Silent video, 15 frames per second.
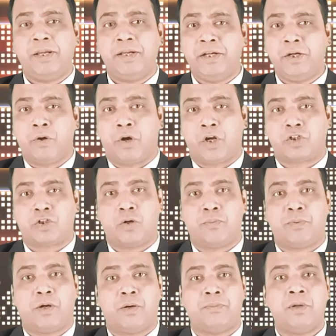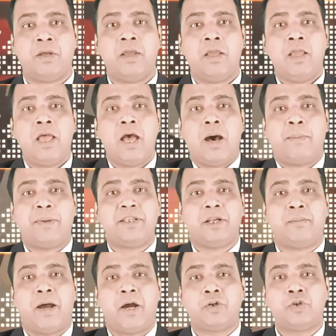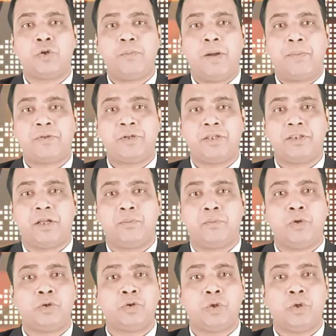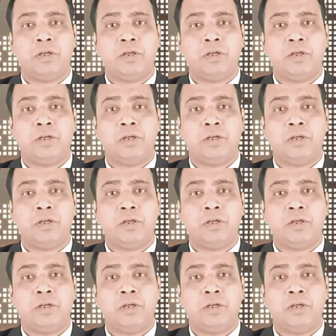বিক্রি করা সম্ভব আমাদের মাংস ব্যবসায়ীদের মূলত